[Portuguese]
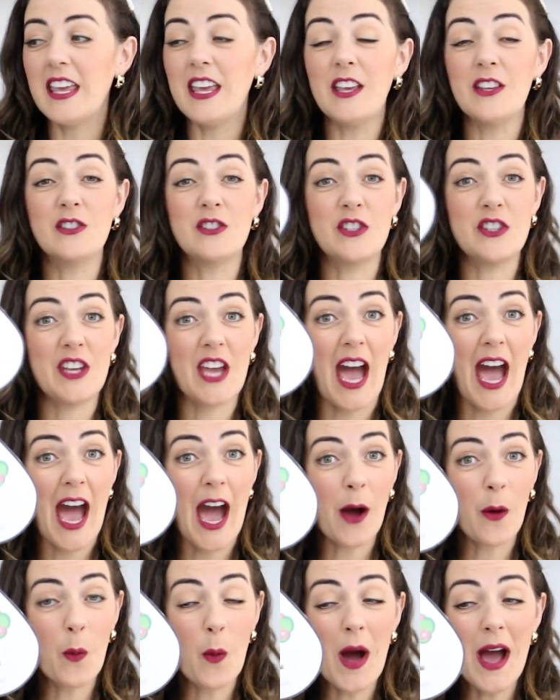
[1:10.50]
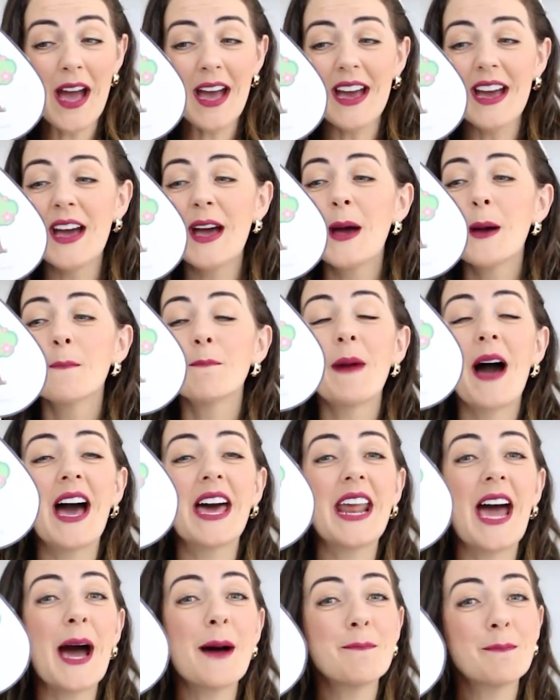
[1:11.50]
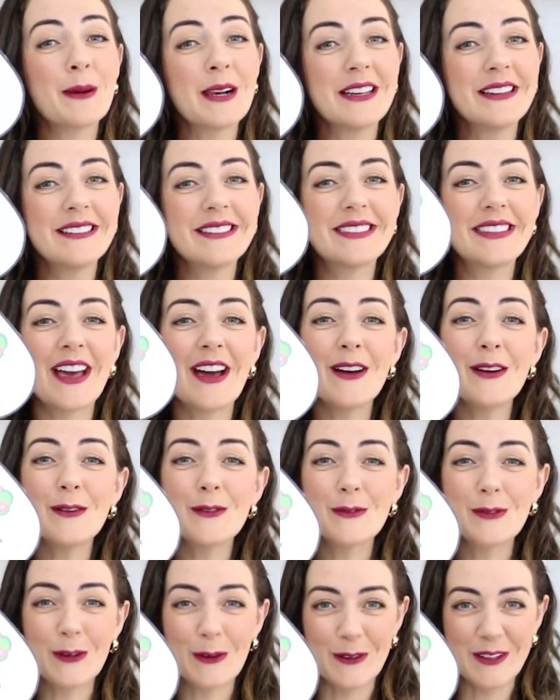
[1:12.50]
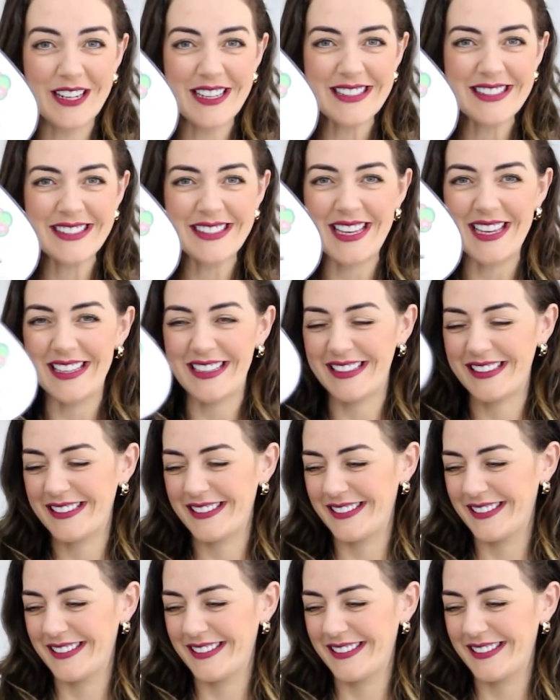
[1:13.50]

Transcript: e de água para a planta florescer.